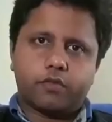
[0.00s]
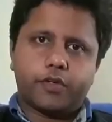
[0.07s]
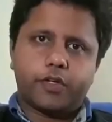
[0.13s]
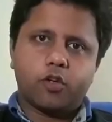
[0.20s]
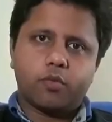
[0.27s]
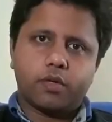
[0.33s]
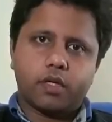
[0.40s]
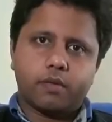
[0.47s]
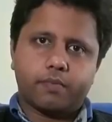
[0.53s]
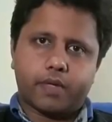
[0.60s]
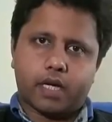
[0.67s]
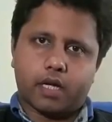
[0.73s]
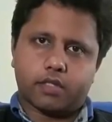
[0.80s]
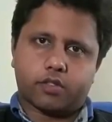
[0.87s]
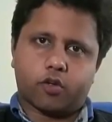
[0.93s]
इस वीडियो में
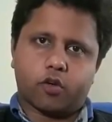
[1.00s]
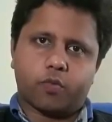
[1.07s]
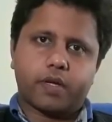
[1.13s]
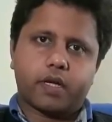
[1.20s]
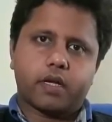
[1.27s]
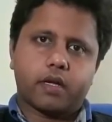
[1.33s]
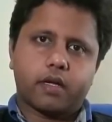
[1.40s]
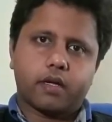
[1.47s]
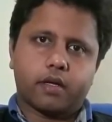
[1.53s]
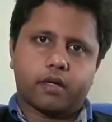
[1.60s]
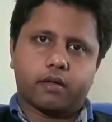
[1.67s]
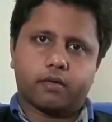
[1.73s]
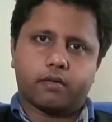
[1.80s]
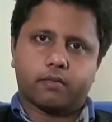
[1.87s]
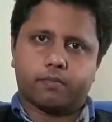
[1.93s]
मेरा आज का टॉपिक है
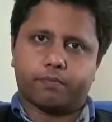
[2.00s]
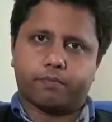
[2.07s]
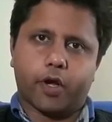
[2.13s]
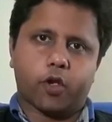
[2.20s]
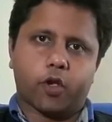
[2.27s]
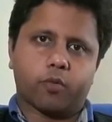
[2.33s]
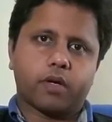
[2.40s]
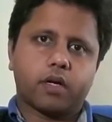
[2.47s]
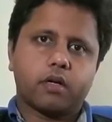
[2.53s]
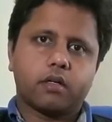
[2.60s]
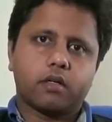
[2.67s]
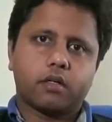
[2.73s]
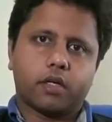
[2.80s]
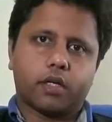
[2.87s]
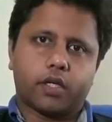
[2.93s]
मायोमा
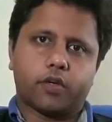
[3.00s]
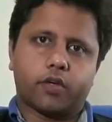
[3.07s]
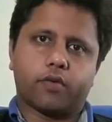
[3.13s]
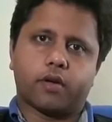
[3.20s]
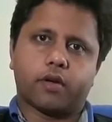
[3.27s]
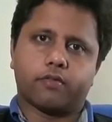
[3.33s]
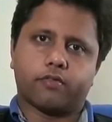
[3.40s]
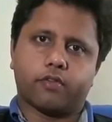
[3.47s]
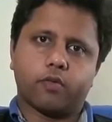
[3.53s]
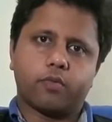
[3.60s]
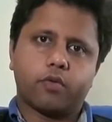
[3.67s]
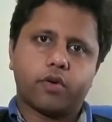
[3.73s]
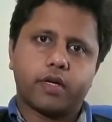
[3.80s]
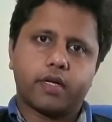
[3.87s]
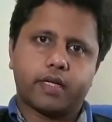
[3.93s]
यूटेरन
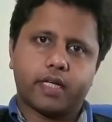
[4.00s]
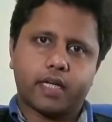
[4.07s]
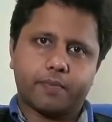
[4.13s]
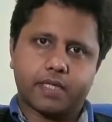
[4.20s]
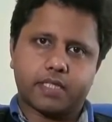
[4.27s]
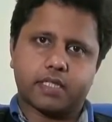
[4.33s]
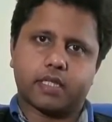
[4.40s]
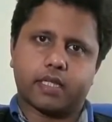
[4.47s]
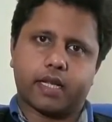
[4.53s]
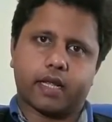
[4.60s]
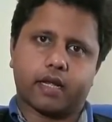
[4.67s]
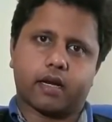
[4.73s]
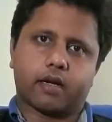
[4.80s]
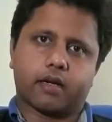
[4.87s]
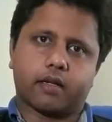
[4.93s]
फाइब्रोइड ये बच्चे जने
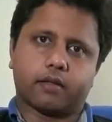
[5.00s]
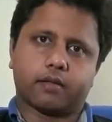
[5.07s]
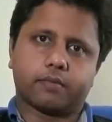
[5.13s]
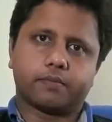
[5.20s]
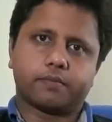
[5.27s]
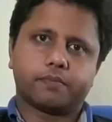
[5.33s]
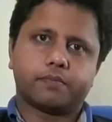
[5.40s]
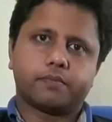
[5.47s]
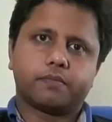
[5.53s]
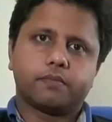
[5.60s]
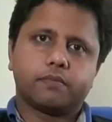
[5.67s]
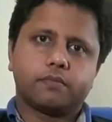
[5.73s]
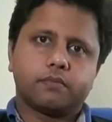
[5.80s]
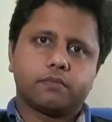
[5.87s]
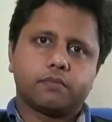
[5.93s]
घाटे हैं
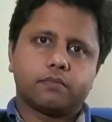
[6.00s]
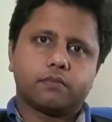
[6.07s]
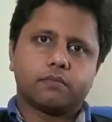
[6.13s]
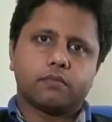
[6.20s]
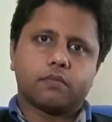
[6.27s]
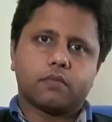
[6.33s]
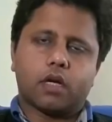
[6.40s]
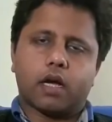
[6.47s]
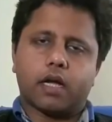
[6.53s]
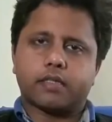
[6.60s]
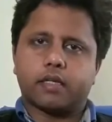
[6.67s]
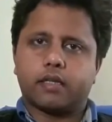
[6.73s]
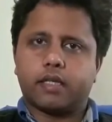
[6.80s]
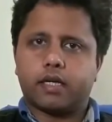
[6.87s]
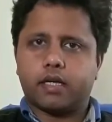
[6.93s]

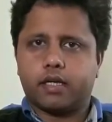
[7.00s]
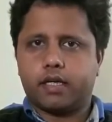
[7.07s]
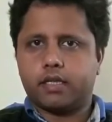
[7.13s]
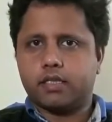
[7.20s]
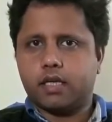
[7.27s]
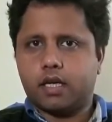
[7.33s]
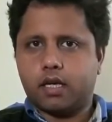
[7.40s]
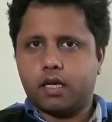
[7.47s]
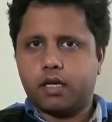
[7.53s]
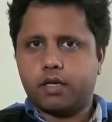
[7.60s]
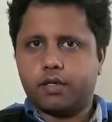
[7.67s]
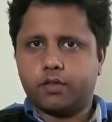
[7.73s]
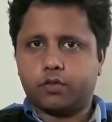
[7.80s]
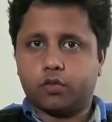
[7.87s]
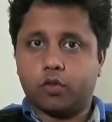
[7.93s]
आजकल देखा यह जा रहा है
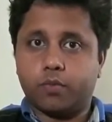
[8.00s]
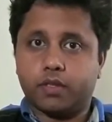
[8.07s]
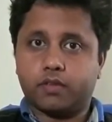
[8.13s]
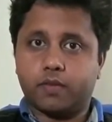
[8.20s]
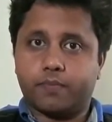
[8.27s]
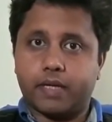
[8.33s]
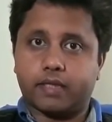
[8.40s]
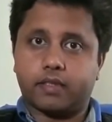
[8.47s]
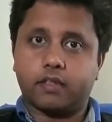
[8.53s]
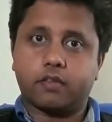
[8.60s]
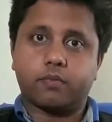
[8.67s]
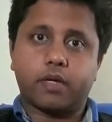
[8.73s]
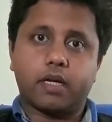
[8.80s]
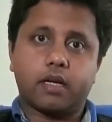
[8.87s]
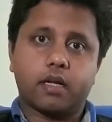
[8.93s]
कि 100 में से 35
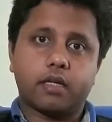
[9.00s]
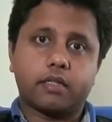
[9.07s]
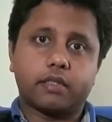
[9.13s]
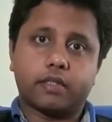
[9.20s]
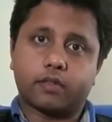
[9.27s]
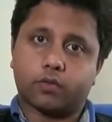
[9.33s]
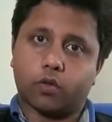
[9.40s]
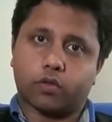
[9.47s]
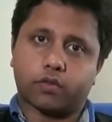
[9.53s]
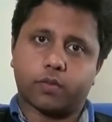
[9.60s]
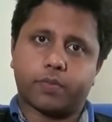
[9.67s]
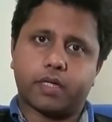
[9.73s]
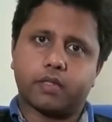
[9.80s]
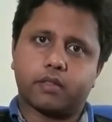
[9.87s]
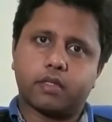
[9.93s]
महिलाएं इस रोग से
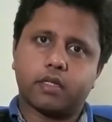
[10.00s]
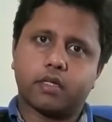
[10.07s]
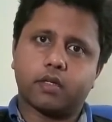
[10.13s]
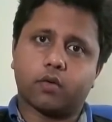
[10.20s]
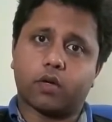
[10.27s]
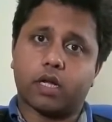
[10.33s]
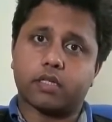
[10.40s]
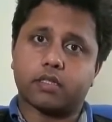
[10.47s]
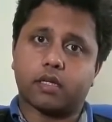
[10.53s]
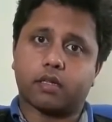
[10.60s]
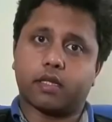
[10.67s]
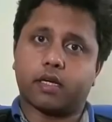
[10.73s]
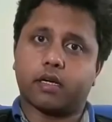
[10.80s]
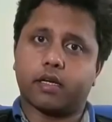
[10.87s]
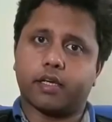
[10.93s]
पीड़ित हैं और आजकल
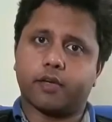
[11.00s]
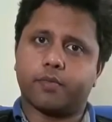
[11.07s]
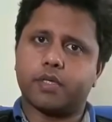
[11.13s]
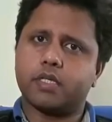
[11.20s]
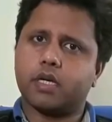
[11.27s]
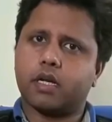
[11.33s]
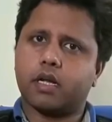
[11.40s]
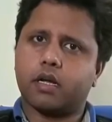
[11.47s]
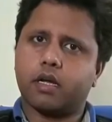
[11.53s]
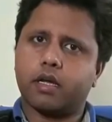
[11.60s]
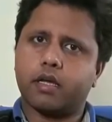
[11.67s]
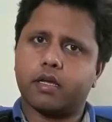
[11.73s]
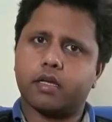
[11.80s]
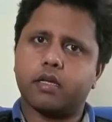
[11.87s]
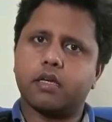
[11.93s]
देखा यह भी जा रहा
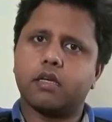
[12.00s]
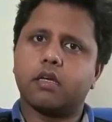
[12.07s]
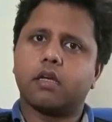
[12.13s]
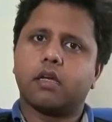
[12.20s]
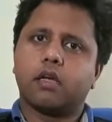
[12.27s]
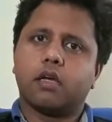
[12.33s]
है कि